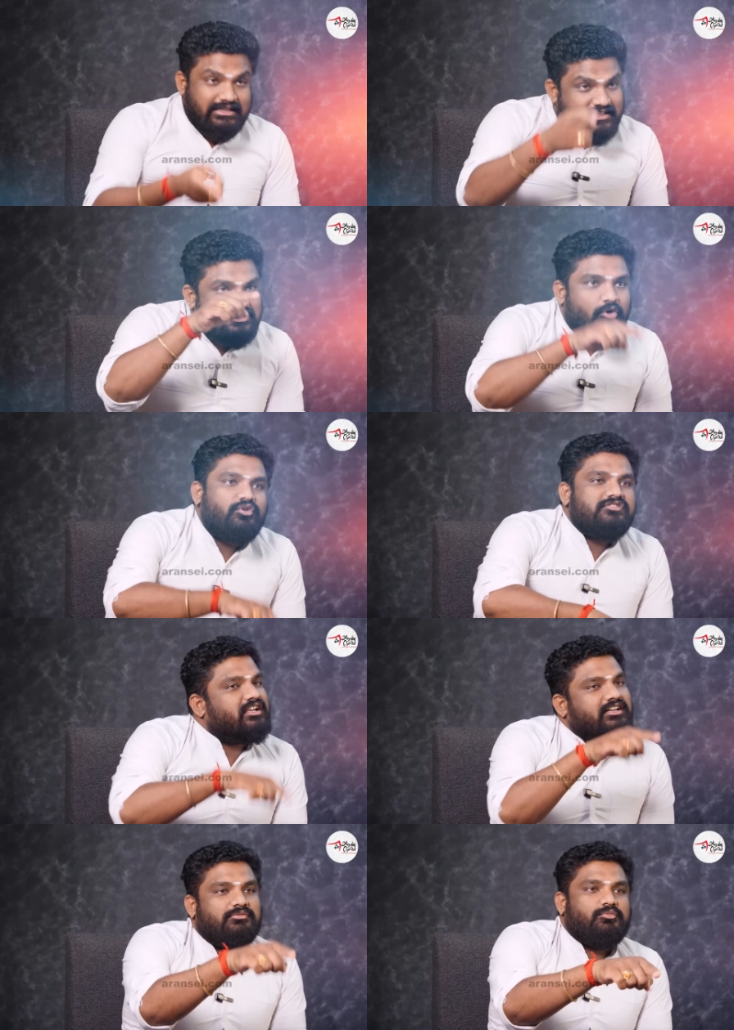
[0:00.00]
அந்த சவுக்கு
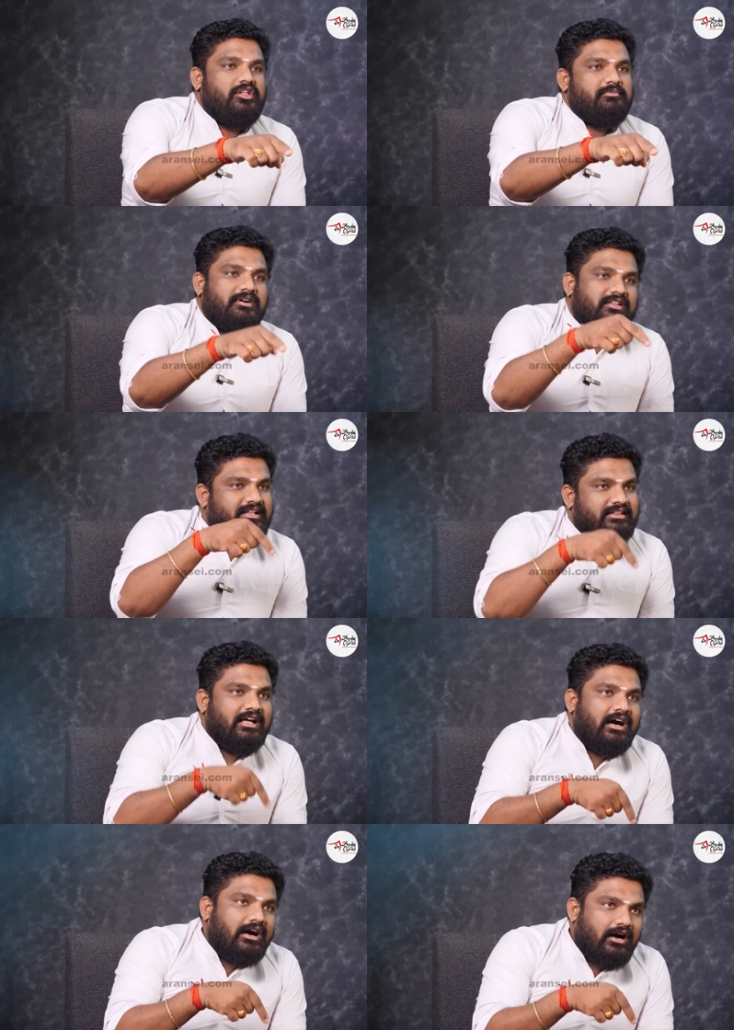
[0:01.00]
சங்கர் மூலியமா தான்
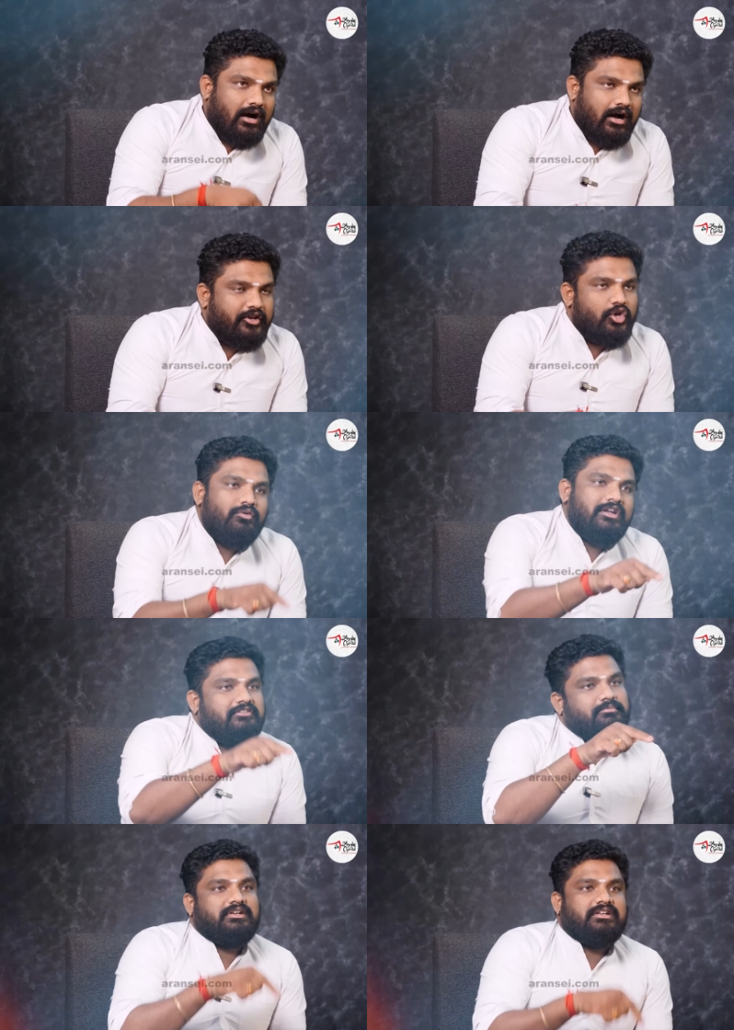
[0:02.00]
இந்த ஆடியோவை லீக்